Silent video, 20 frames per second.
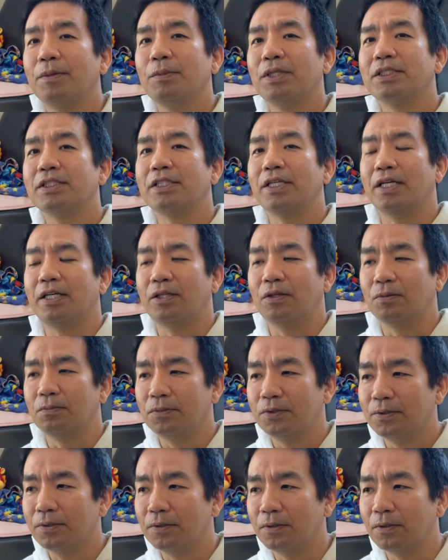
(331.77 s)
ますけれど
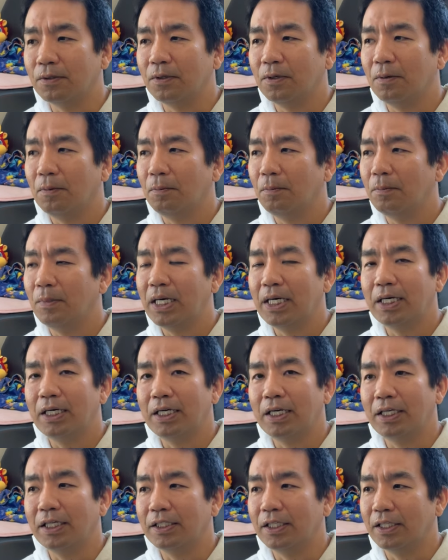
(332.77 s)
も
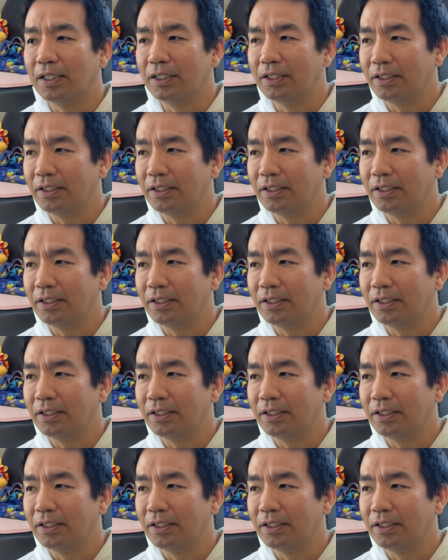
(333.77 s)
ま